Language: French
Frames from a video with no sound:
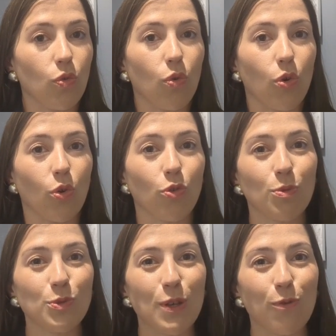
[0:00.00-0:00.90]
Donc euh,
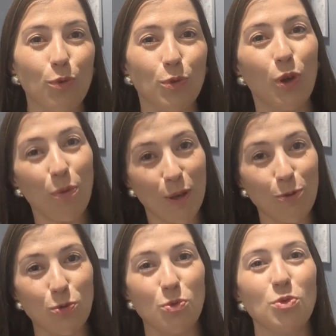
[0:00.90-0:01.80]
je pense qu'il faut
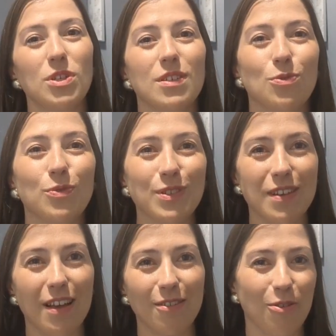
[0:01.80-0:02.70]
dormir dessus, je dis souvent
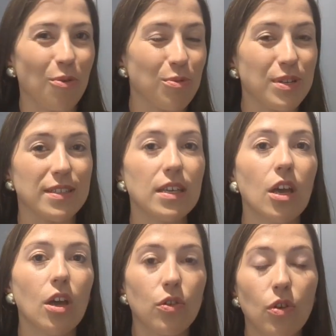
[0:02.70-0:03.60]
cela euh, en
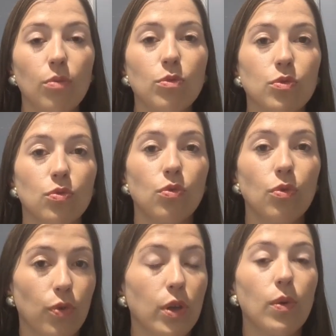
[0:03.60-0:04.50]
politique, dormons
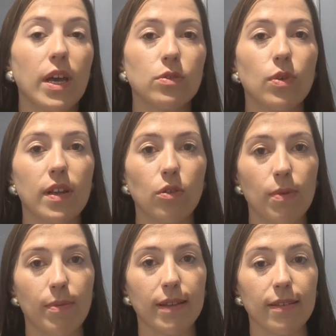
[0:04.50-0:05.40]
dessus, voyons les résultats
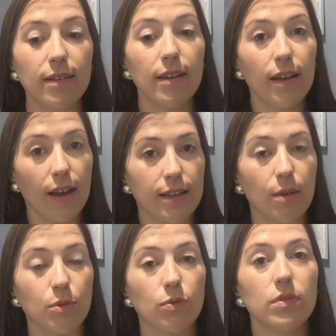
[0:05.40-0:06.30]
demain matin,
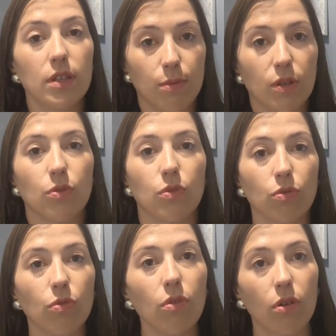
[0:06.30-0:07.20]
adaptons et bien
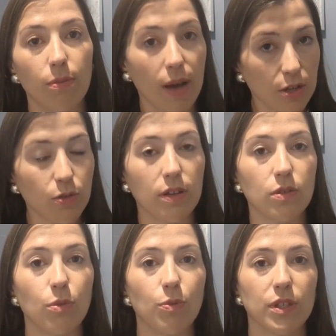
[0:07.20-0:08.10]
entendu barrage au
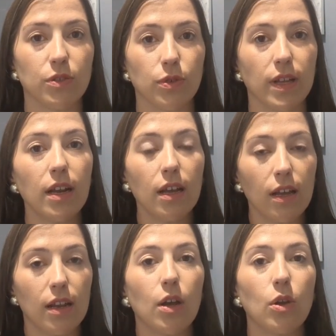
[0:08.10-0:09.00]
Rassemblement national
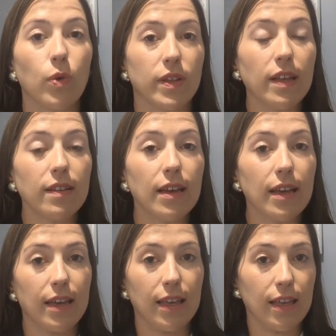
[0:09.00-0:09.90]
là où il doit être
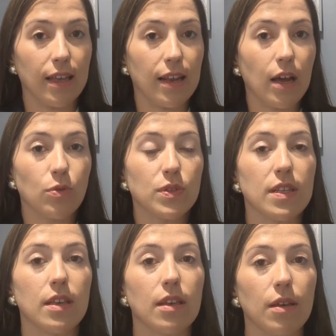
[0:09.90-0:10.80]
et là où
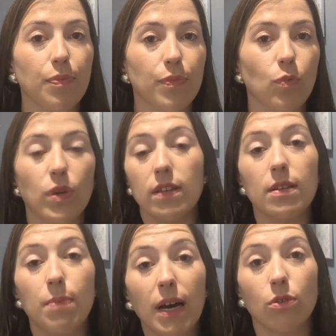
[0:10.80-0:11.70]
ce n'est des
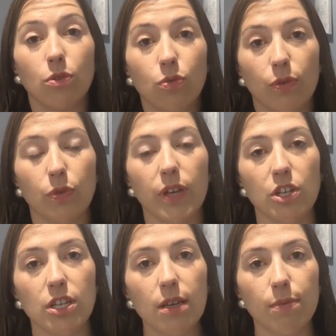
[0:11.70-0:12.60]
débats euh, doivent
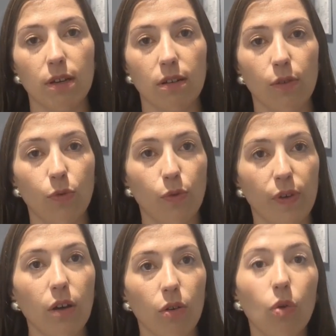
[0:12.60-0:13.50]
s'engager, eh bien, il faut
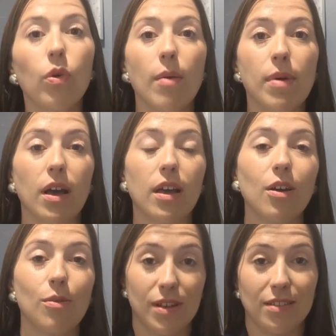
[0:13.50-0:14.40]
le faire euh, au cas par
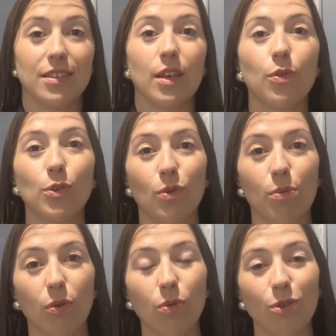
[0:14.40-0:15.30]
cas, comme l'a indiqué
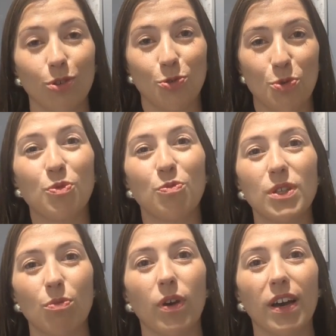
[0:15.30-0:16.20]
François Béraud. Euh, je suis au
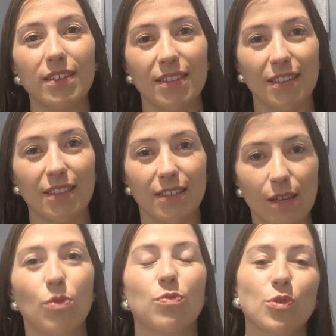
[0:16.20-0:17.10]
mouvement démocrate et
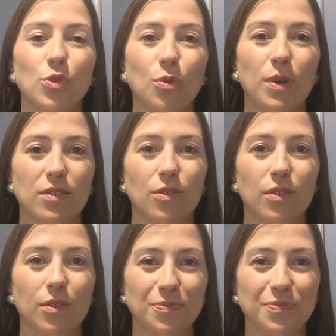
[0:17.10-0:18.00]
c'est le mouvement que je
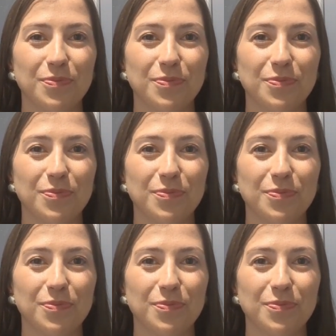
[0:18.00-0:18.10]
représente.